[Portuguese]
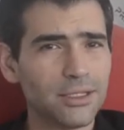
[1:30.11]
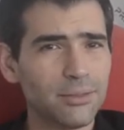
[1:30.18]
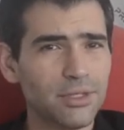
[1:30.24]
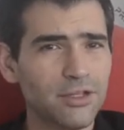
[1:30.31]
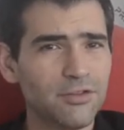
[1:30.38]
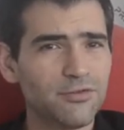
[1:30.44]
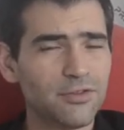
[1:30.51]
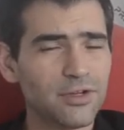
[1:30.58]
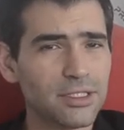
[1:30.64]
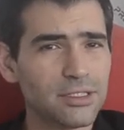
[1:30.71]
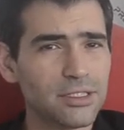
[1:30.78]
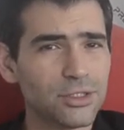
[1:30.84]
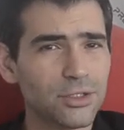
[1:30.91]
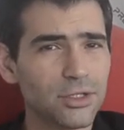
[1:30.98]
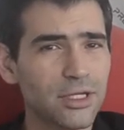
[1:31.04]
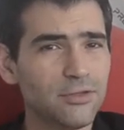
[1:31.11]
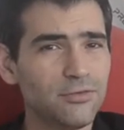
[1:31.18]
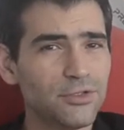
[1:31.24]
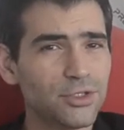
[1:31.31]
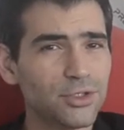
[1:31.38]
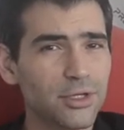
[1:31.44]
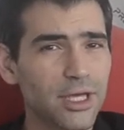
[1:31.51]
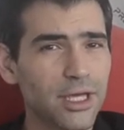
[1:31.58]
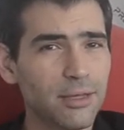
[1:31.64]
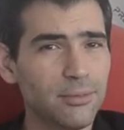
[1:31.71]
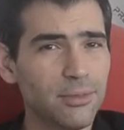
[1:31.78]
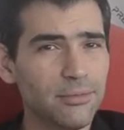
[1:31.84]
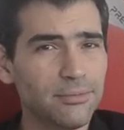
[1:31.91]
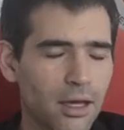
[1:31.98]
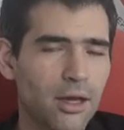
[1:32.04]
da minha infância jogando
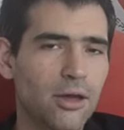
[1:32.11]
videogame